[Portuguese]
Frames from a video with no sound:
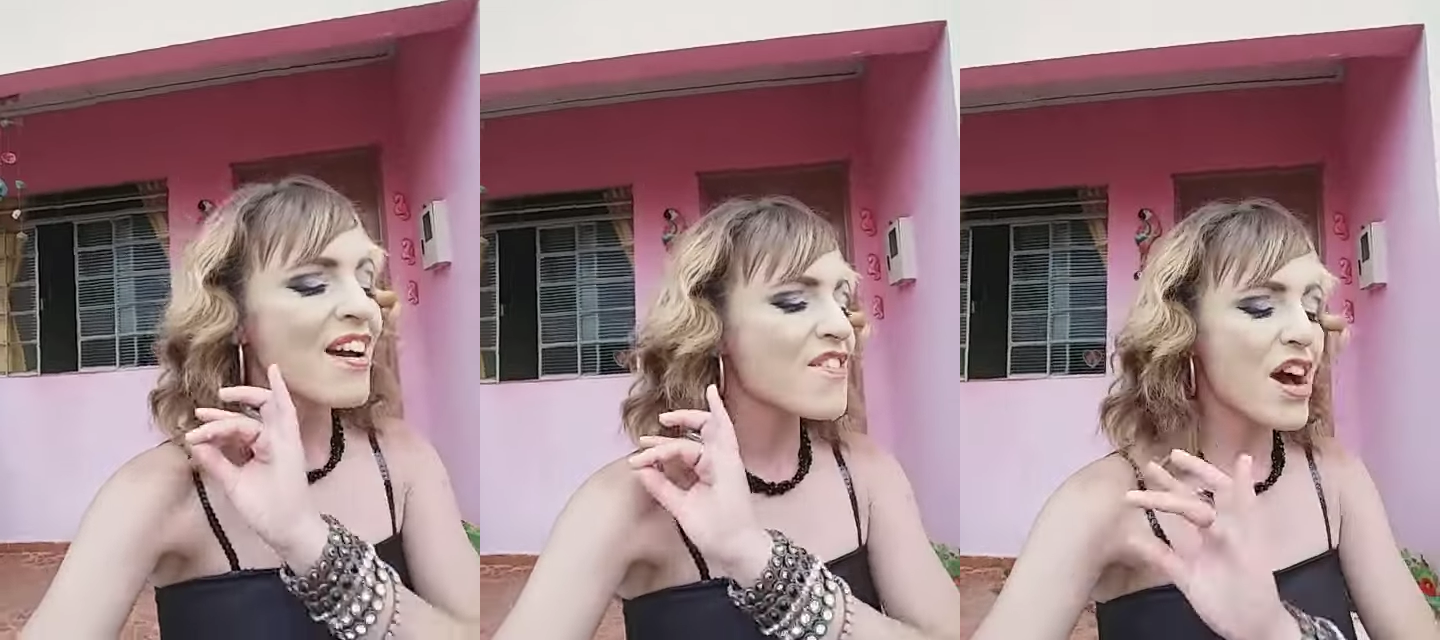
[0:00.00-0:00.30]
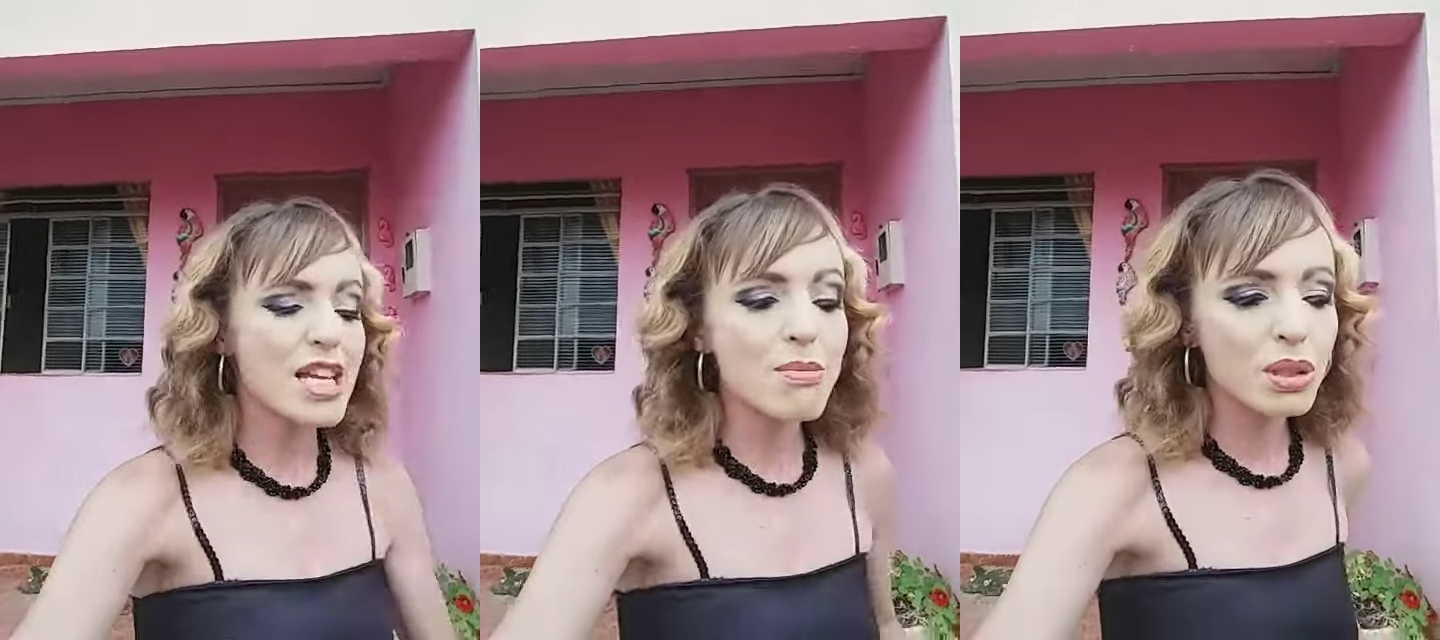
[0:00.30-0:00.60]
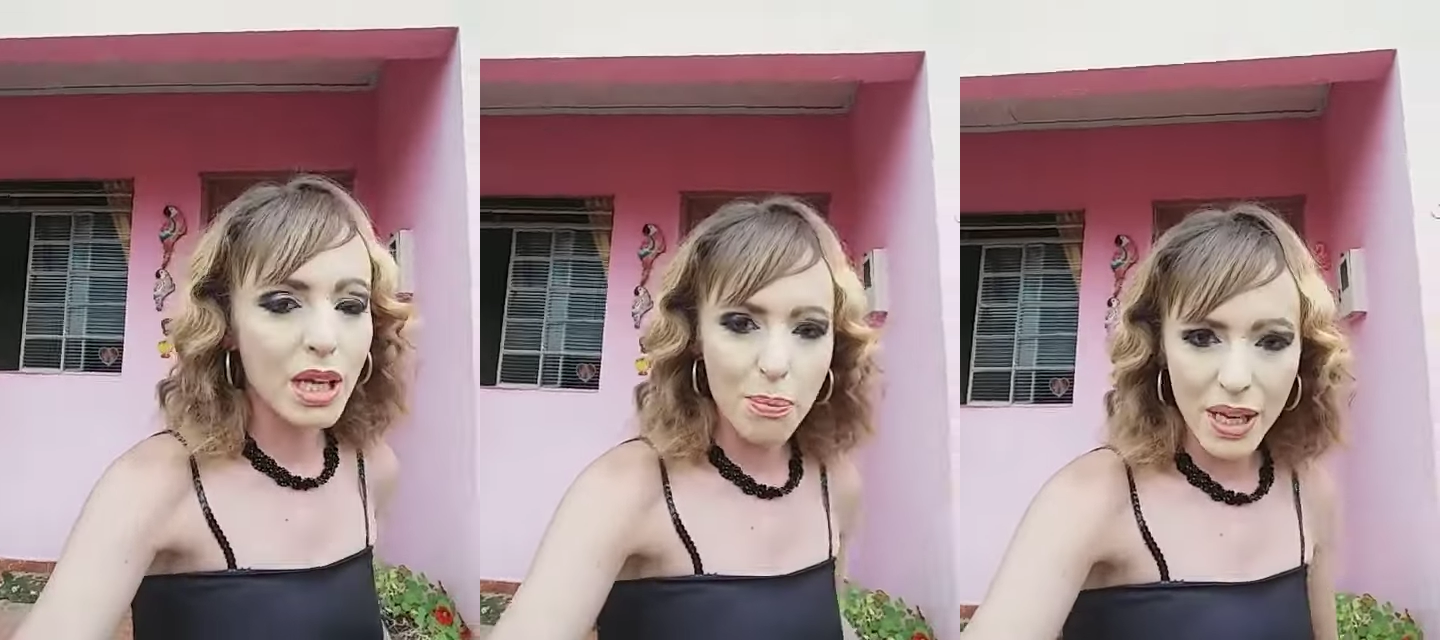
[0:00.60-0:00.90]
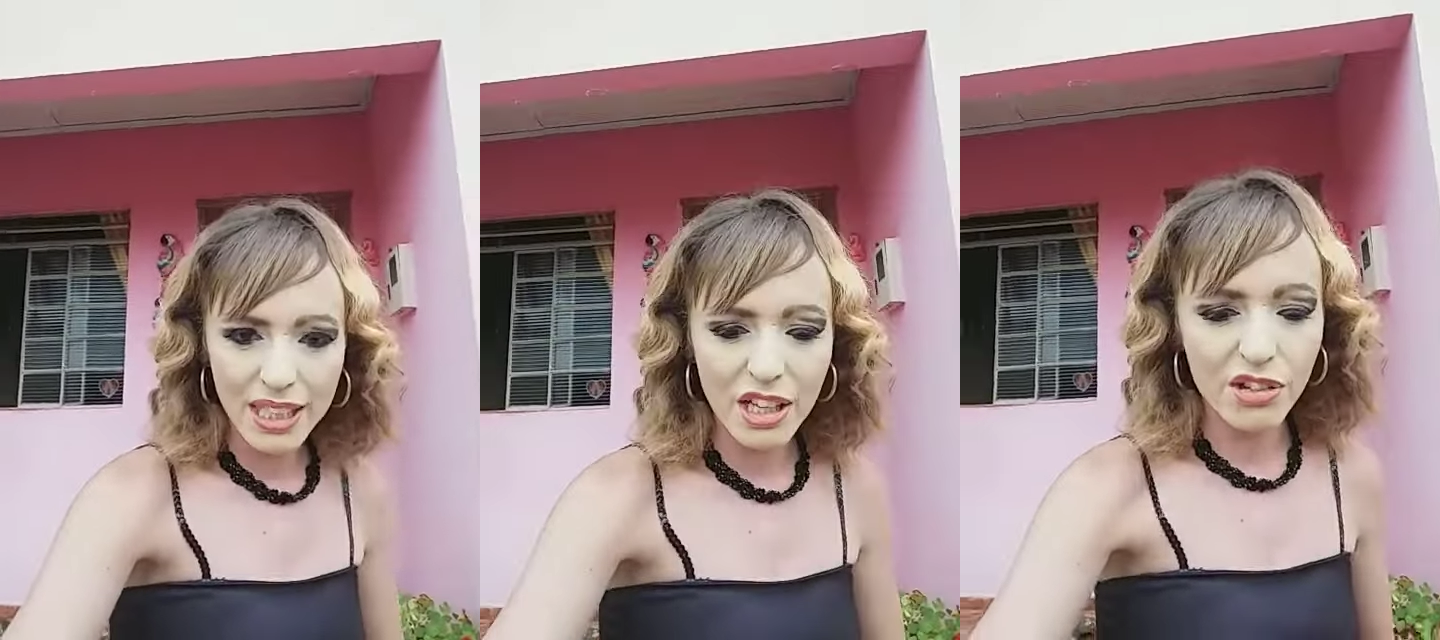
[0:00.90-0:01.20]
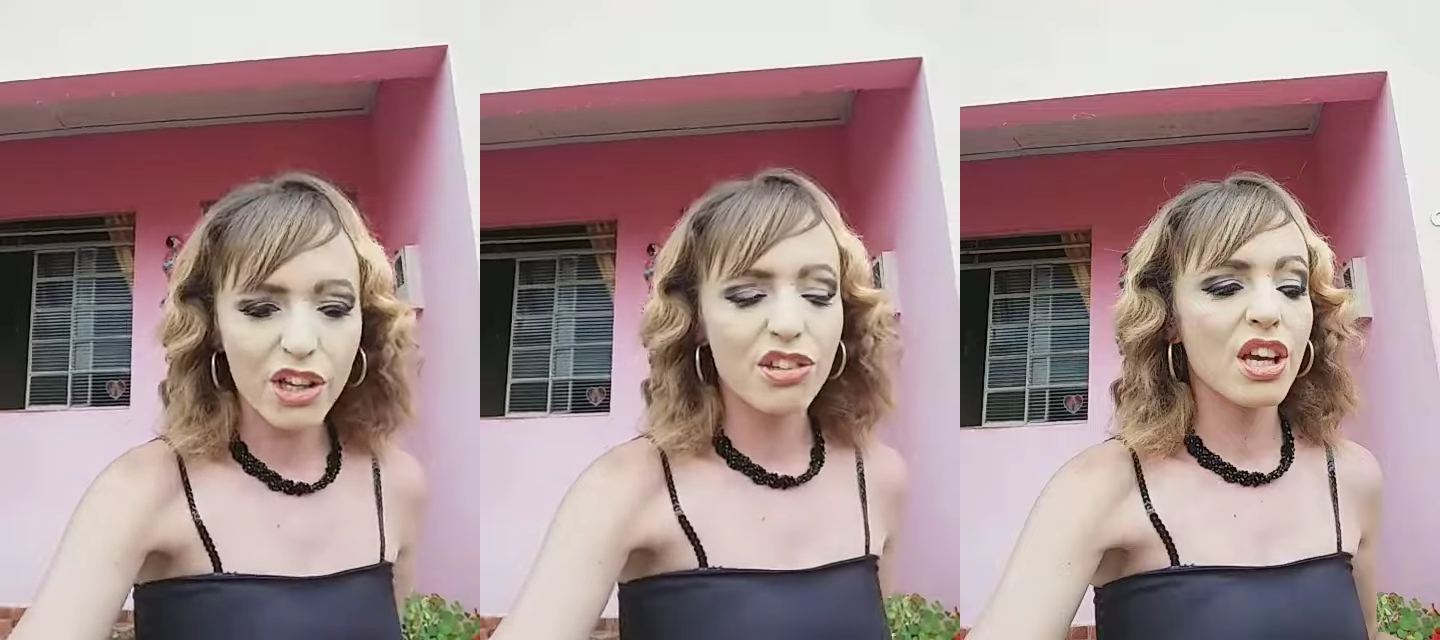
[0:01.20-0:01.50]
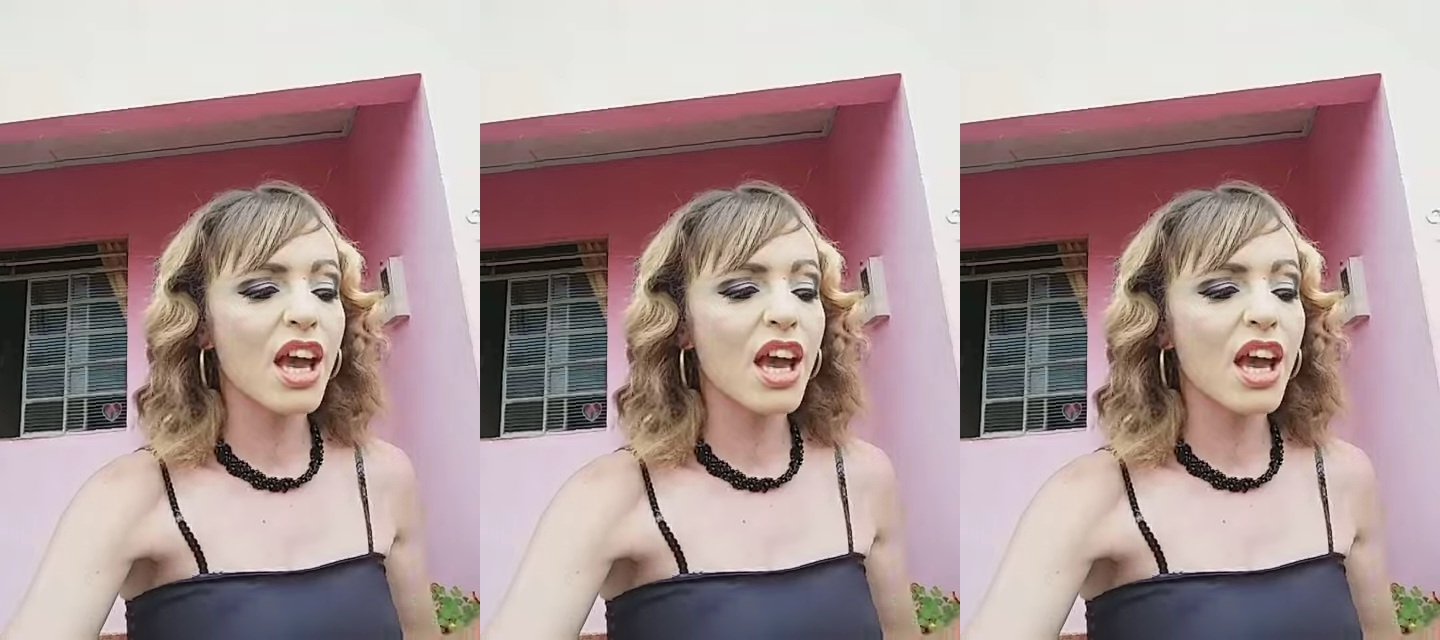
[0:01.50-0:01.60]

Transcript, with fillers: vale muito a pena, gente.